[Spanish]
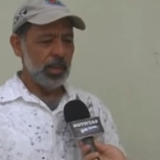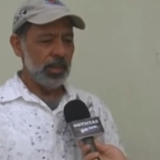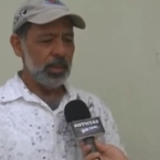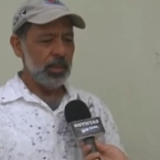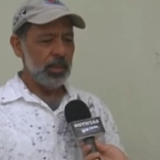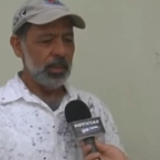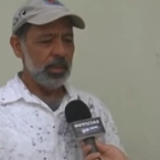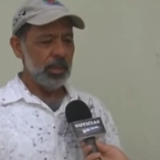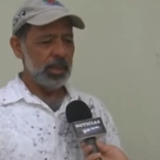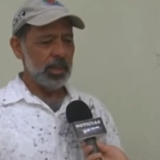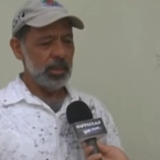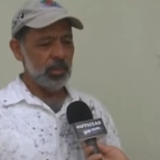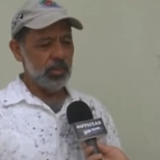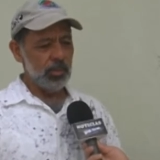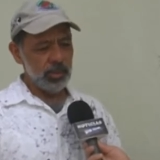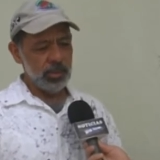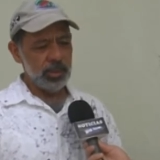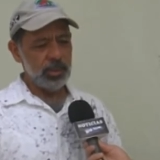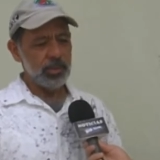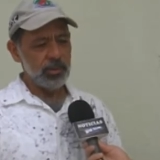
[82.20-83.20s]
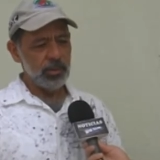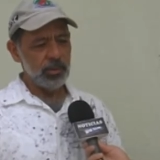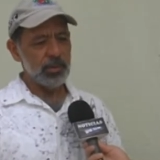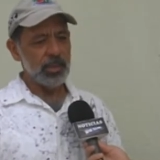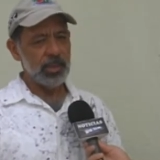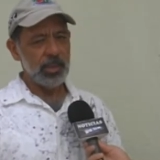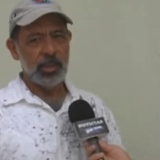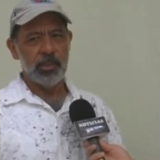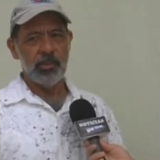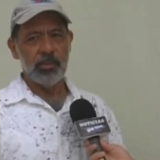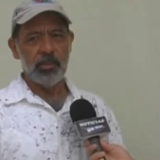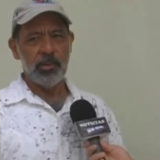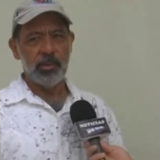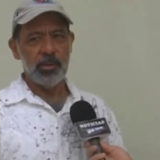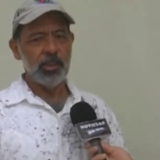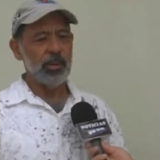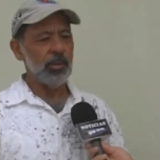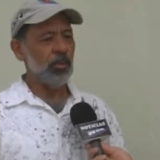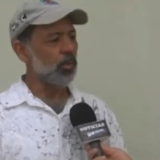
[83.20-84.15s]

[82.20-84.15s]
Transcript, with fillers: Y el lunes, si Dios quiere, voy